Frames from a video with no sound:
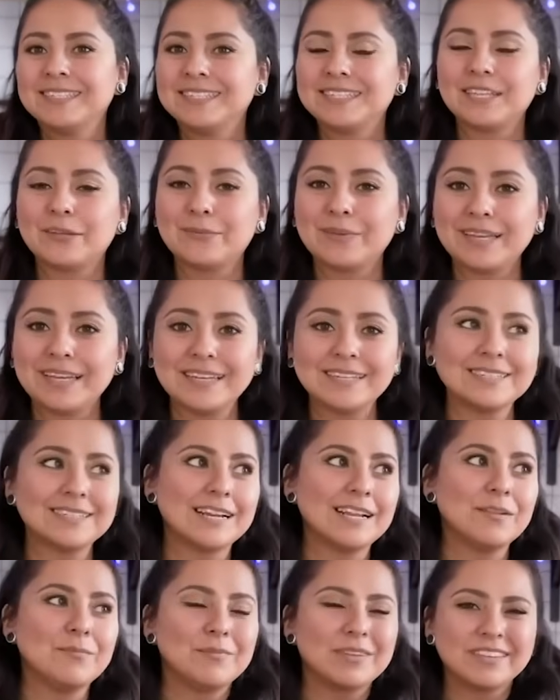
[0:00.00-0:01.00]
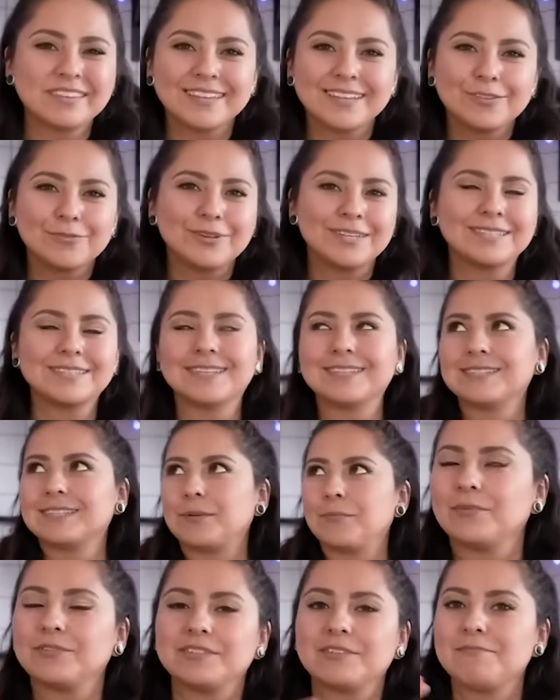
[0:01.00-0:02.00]
Si te fijas realmente no es que
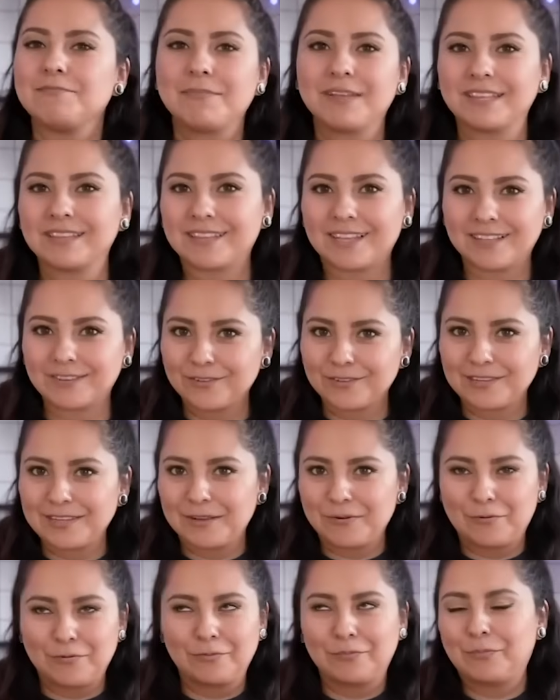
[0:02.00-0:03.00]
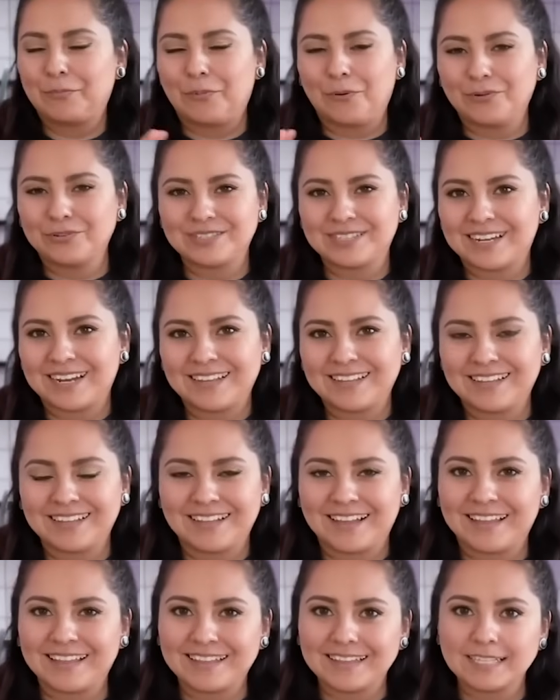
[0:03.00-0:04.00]
estemos inventando ningún postre
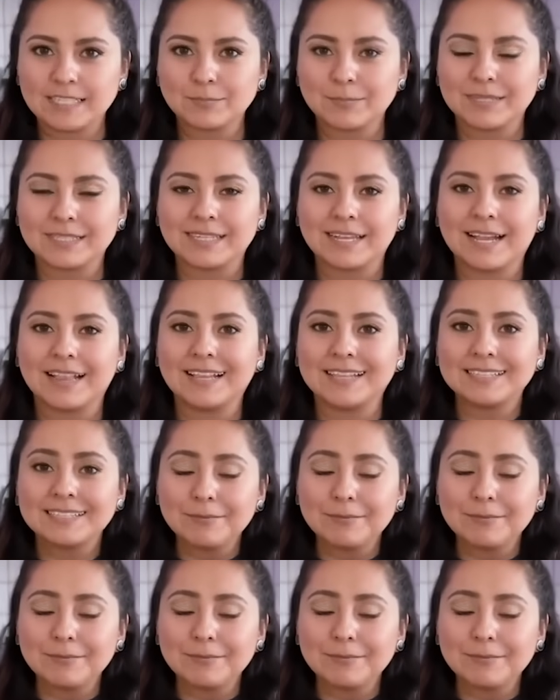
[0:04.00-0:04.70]
ni nada en especial,